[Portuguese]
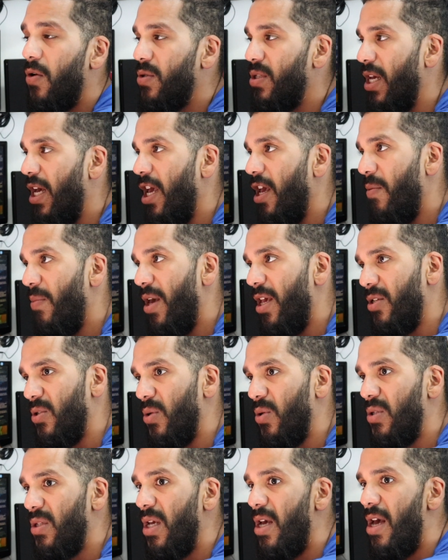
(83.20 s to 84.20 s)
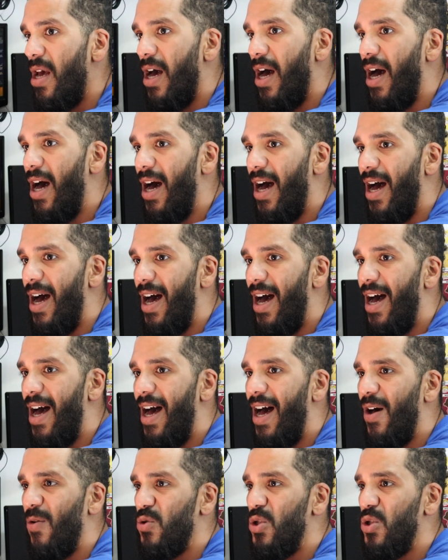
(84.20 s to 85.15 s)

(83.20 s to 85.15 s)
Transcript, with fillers: Os arremessos, a, a, a,